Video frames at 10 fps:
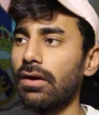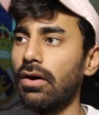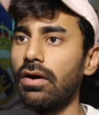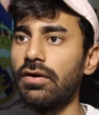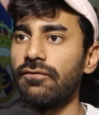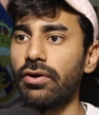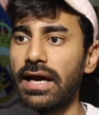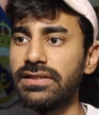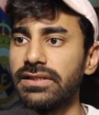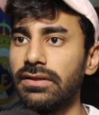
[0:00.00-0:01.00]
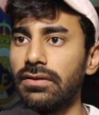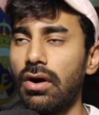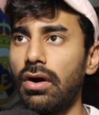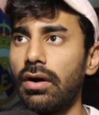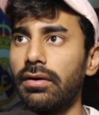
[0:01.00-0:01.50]
और फॉर आईसीसी
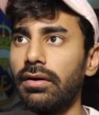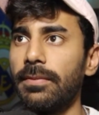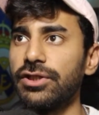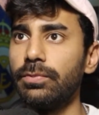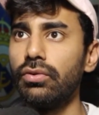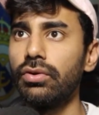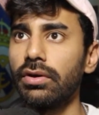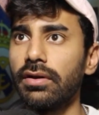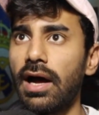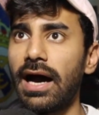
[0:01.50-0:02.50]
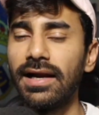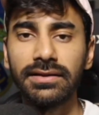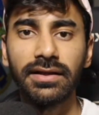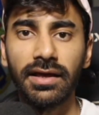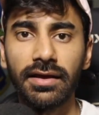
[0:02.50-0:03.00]
और मजबूर हालात के